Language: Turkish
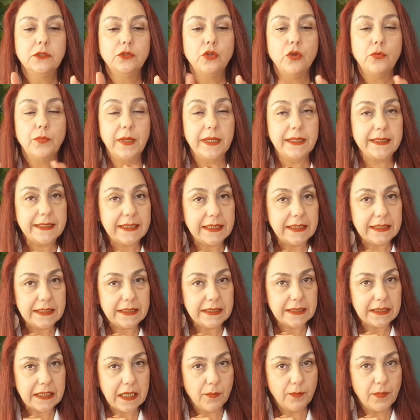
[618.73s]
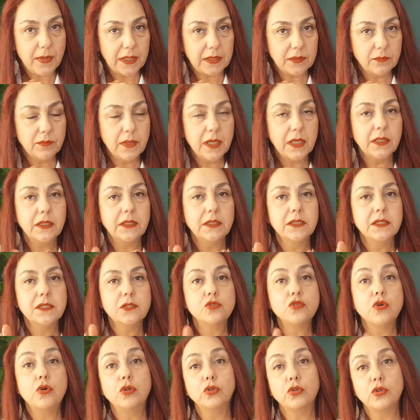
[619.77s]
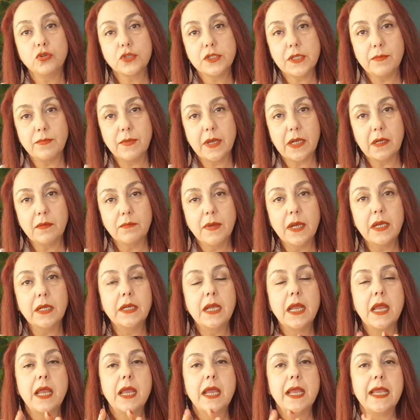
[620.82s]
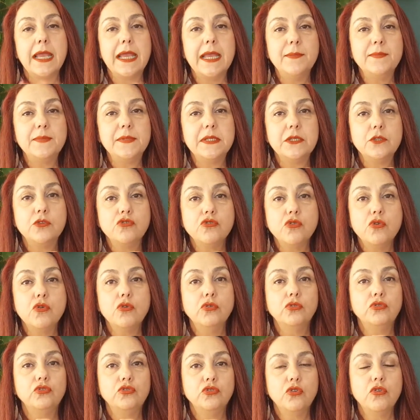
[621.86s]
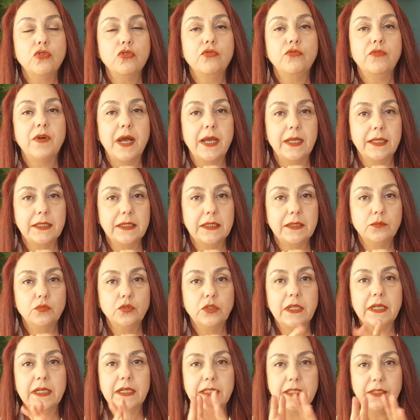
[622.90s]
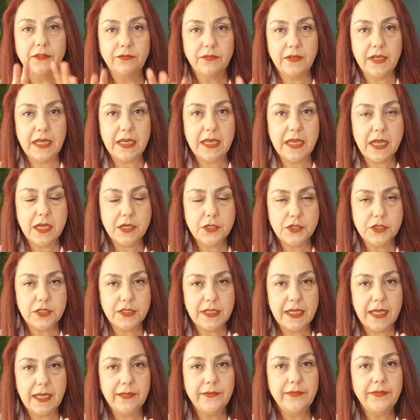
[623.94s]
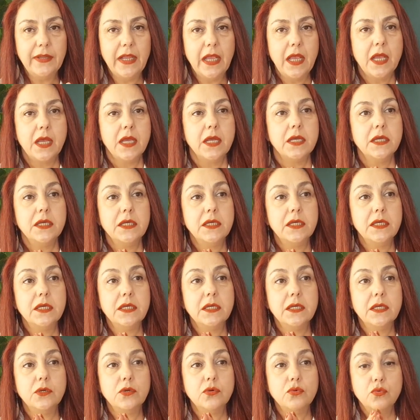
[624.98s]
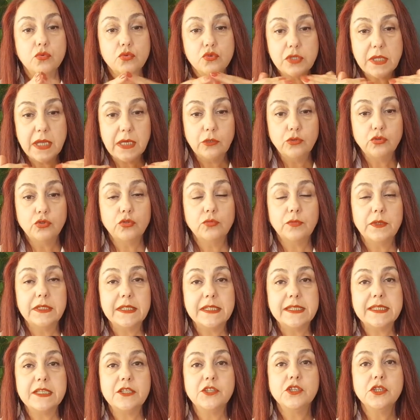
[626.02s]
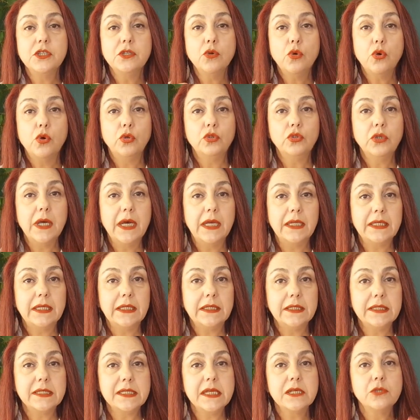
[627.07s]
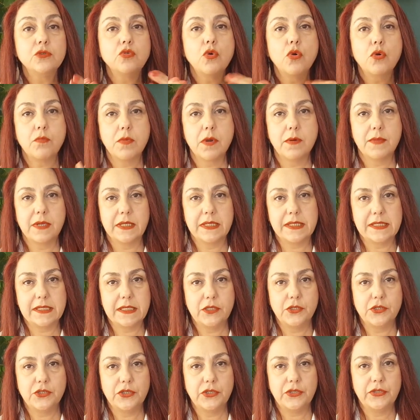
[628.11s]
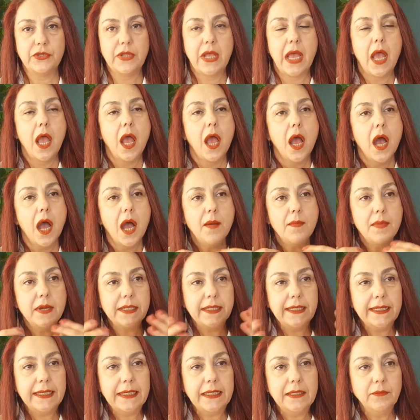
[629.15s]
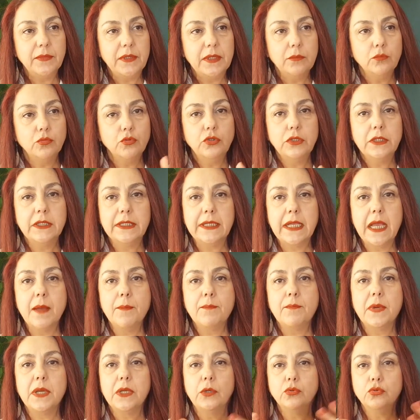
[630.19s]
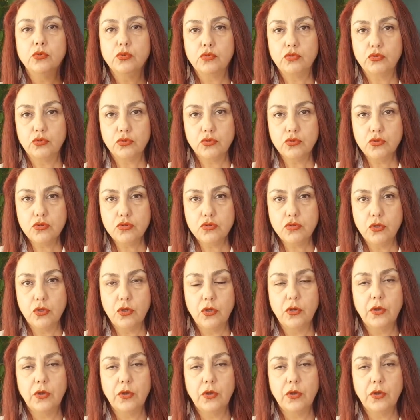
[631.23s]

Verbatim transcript: göbek deliğini kapatmak, sol göze bakmak hepsi çok çok faydalı. Bu negatif enerjiden e, uzak durmanız için, onu alanınıza sokmamanız için. Ama diyelim ki bunları yapmayı unuttunuz,